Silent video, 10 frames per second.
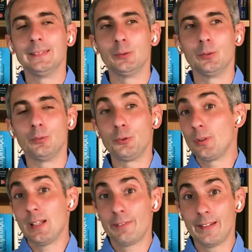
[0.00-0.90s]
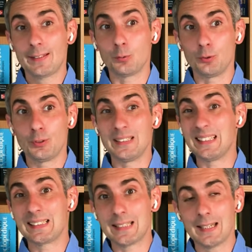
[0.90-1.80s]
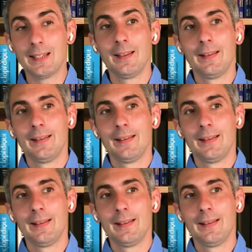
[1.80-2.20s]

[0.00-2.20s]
au dieu de la fête, au dieu des excès.